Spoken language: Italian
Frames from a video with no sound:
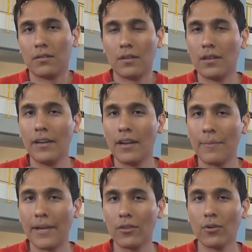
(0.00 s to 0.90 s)

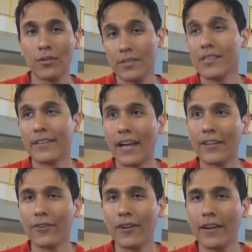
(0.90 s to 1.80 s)
allenamento, anzi
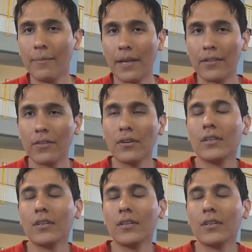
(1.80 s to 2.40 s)
tanto allenamento